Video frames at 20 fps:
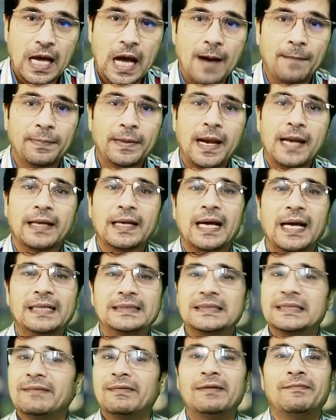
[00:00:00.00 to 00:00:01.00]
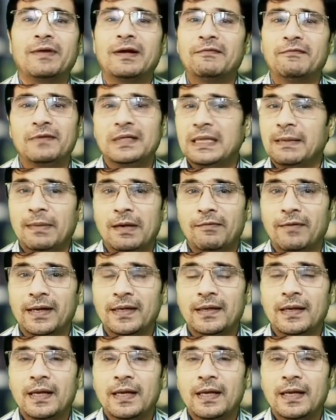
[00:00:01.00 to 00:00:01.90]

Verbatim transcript: आपने लिखा है सेवन वन डबल वन